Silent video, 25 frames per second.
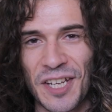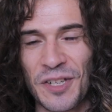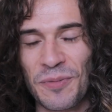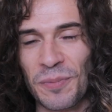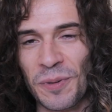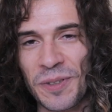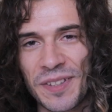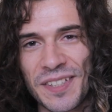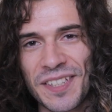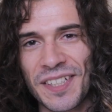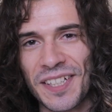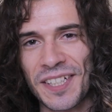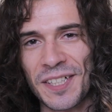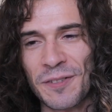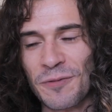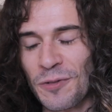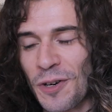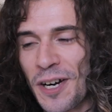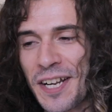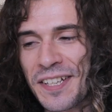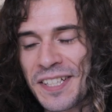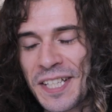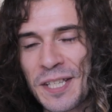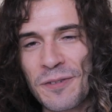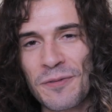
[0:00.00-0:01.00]
Et je peux te dire, hein,
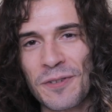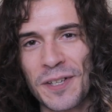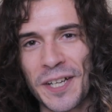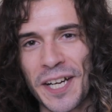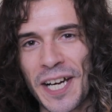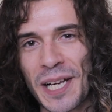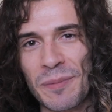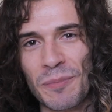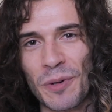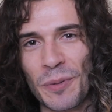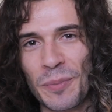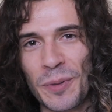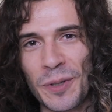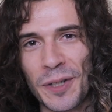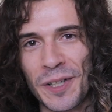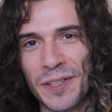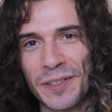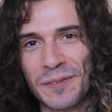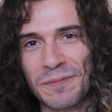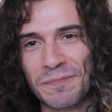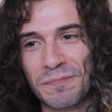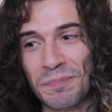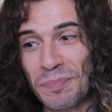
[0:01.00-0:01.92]
voilà ce qui fait réellement peur, hein.